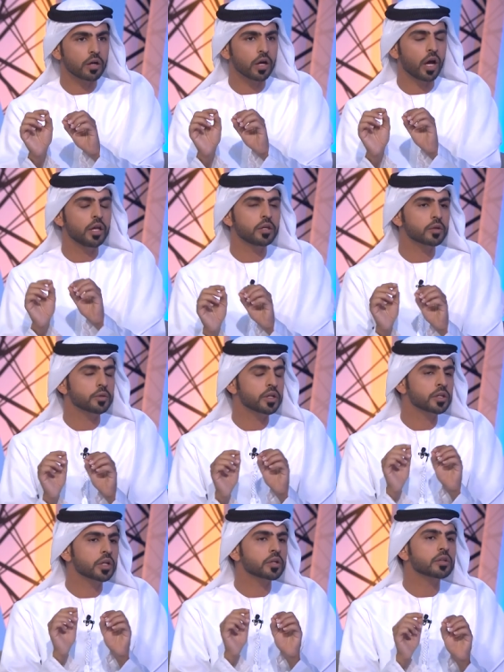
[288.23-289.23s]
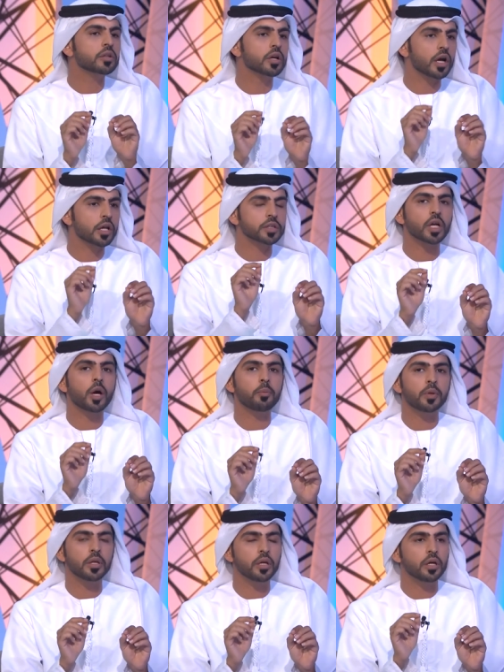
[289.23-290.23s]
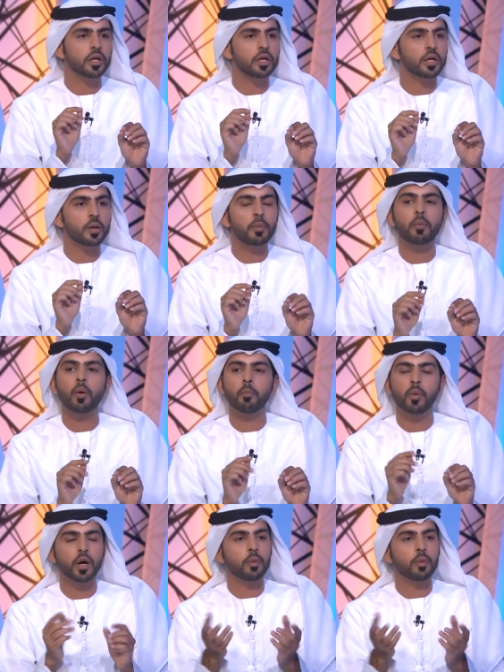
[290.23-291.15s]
هل نقدر نطلق على اصحاب الهمم هم